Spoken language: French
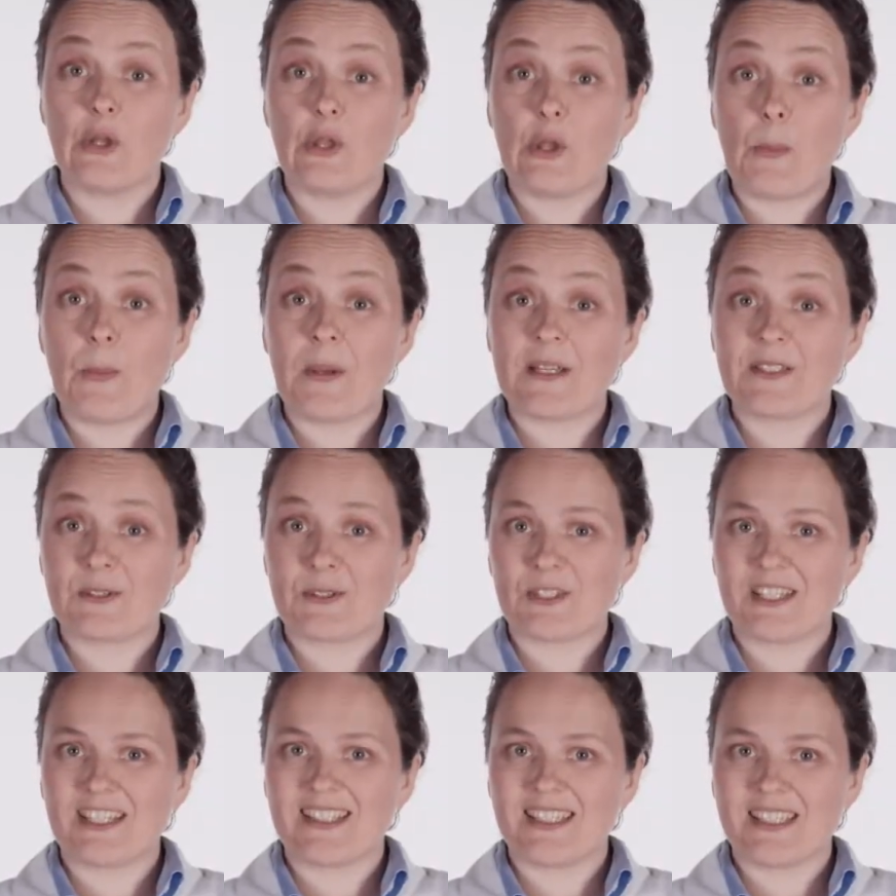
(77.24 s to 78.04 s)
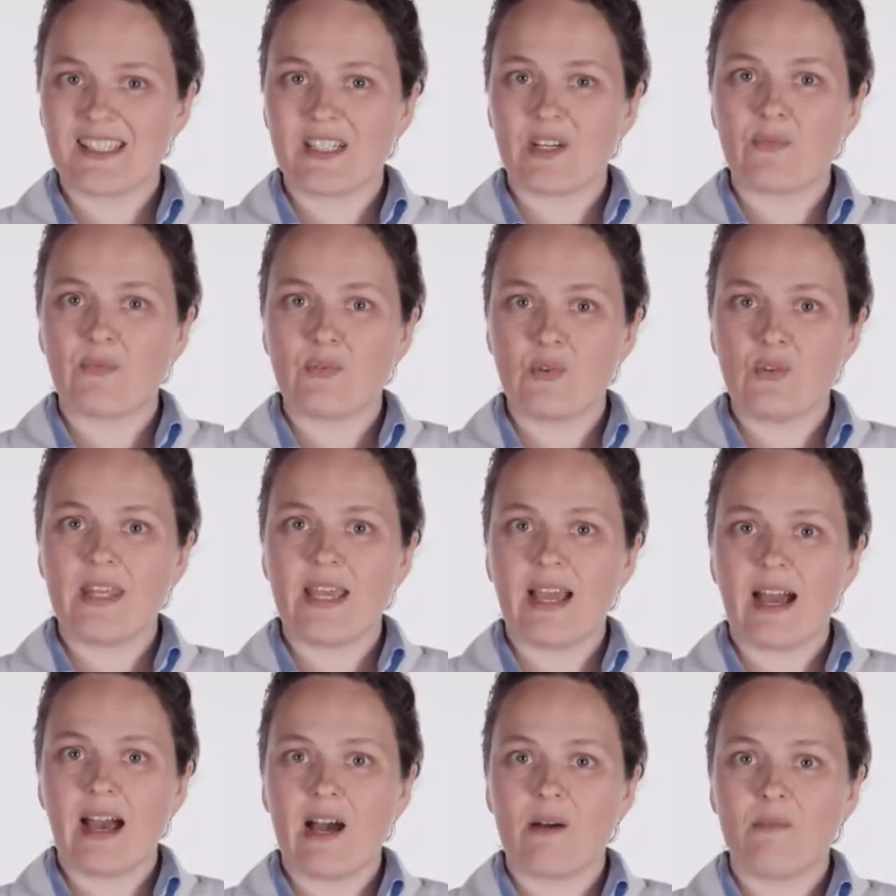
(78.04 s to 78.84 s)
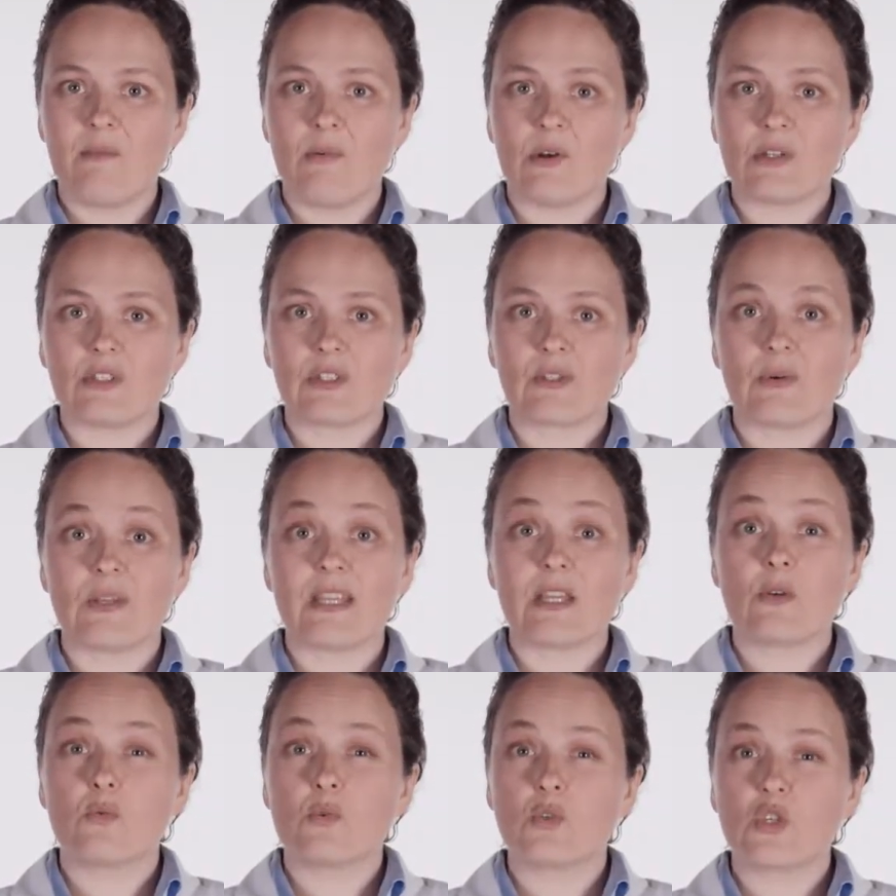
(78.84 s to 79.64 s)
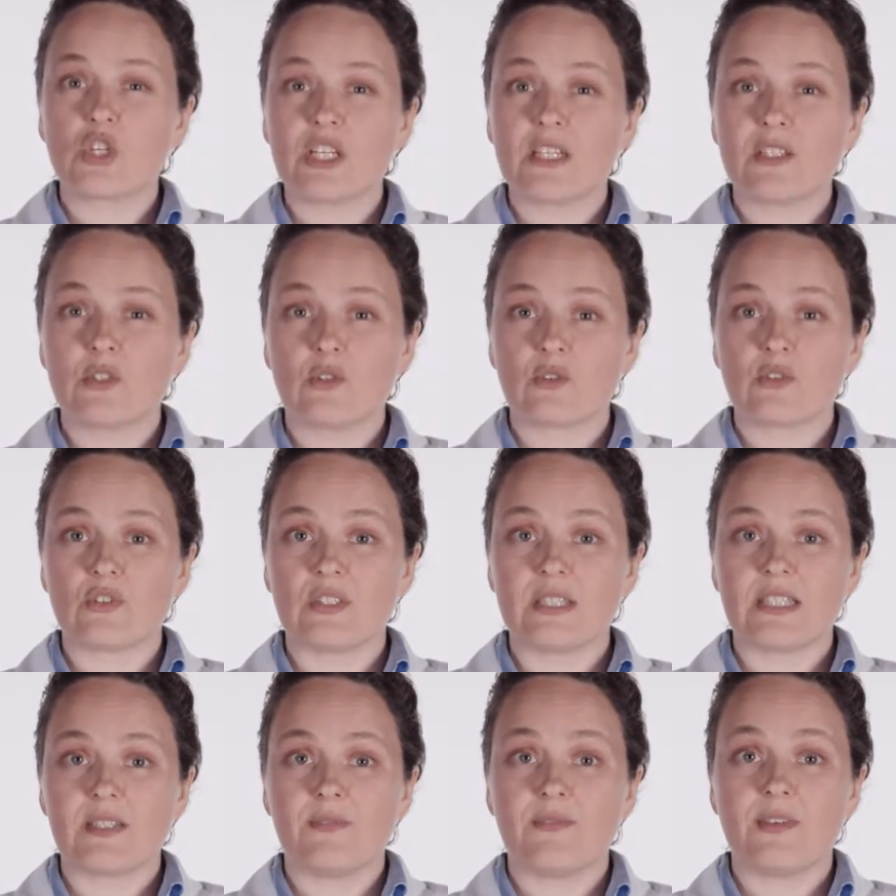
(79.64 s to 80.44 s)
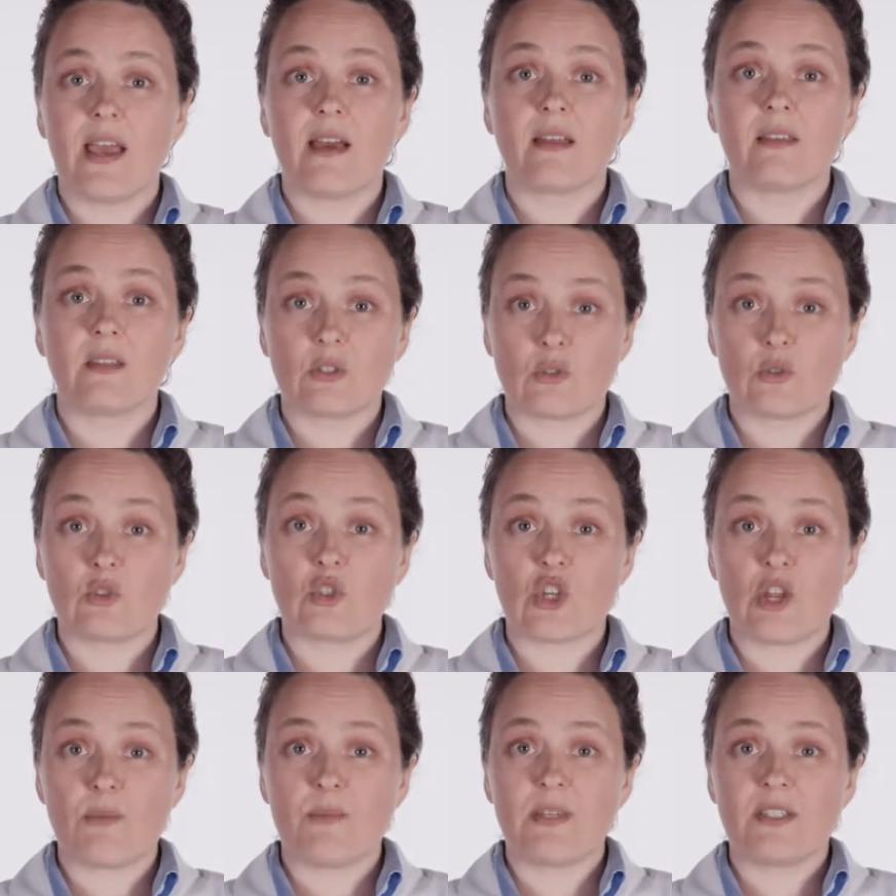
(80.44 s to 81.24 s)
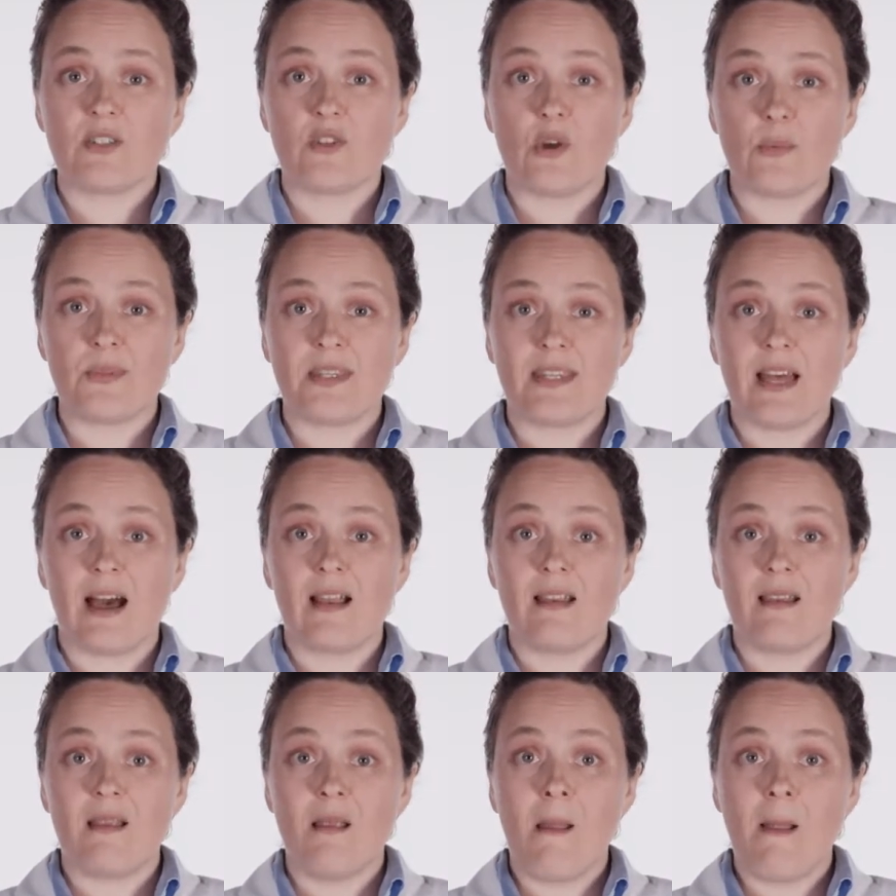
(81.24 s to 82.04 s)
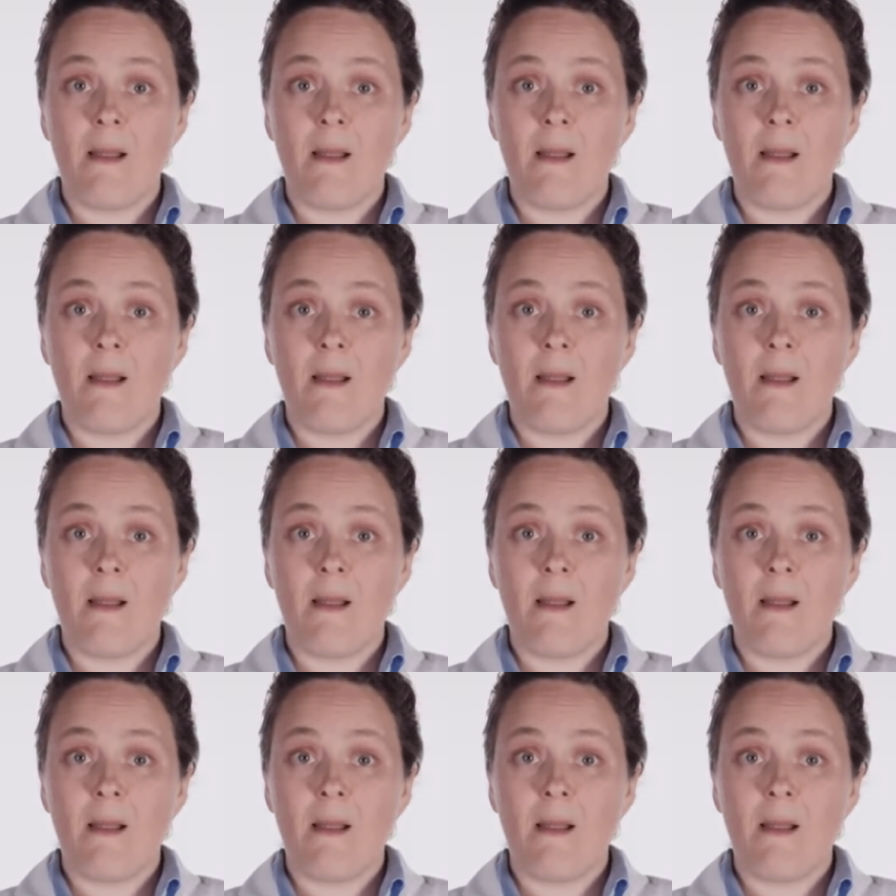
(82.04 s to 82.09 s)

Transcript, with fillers: de ne pas se sentir vulnérable lorsqu'on est couché sur une civière dans une chemise d'hôpital.